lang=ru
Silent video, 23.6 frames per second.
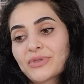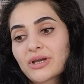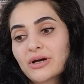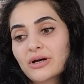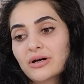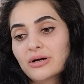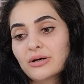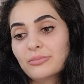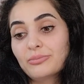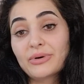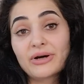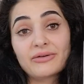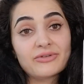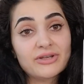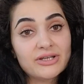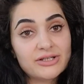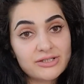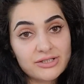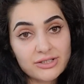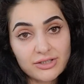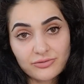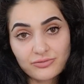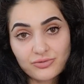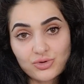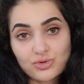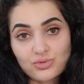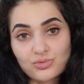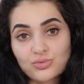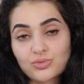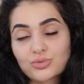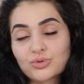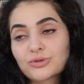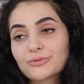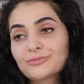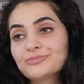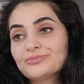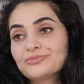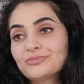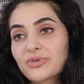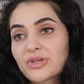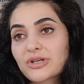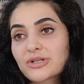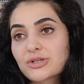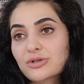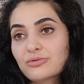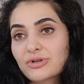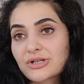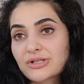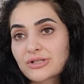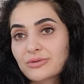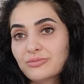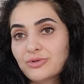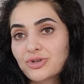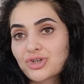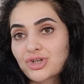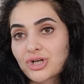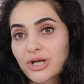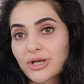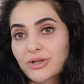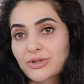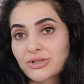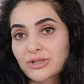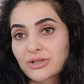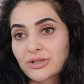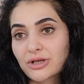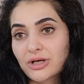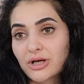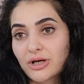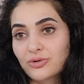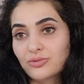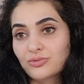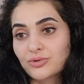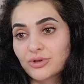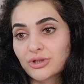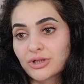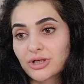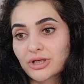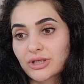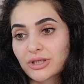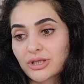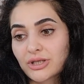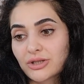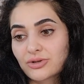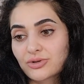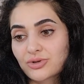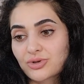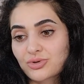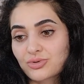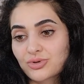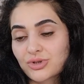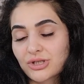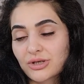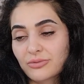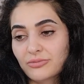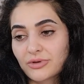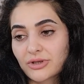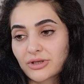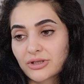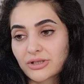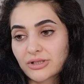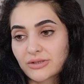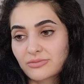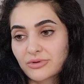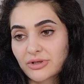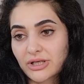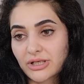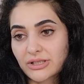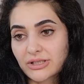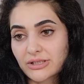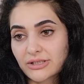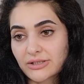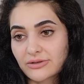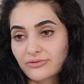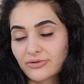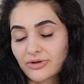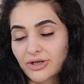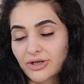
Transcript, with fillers: а, повестка в суд, если у вас намечаются накануне какие-то судебные разбирательства,